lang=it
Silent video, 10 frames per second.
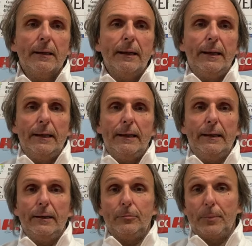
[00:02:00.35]
e
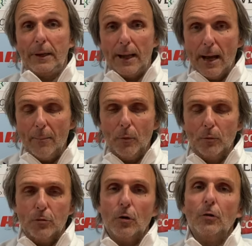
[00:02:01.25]
speriamo un
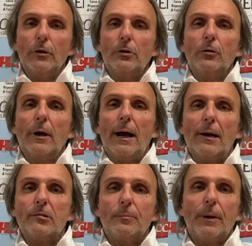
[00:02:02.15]
giorno di
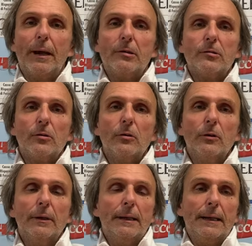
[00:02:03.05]
tornarci presto
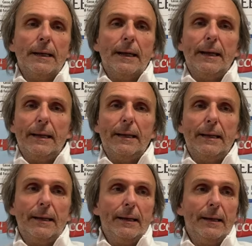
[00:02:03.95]

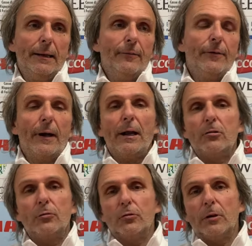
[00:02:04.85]
e far calcio
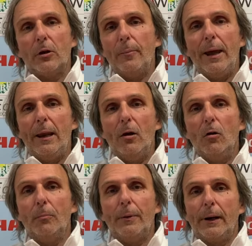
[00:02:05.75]
a Fossano è
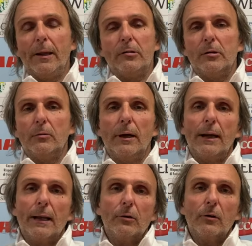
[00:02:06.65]
bello perché c'è una
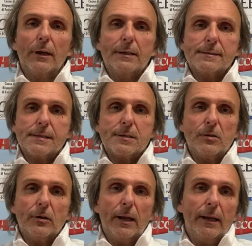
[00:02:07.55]
grande
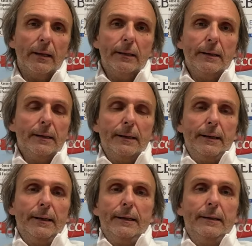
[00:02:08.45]
organizzazione,
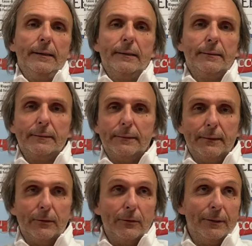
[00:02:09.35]
eh,
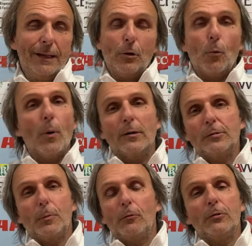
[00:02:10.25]
dico quasi
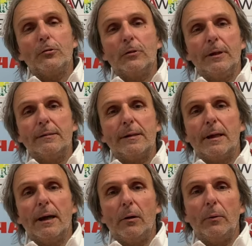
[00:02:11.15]

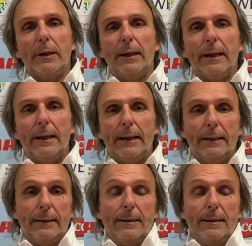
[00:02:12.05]
professionistica e quindi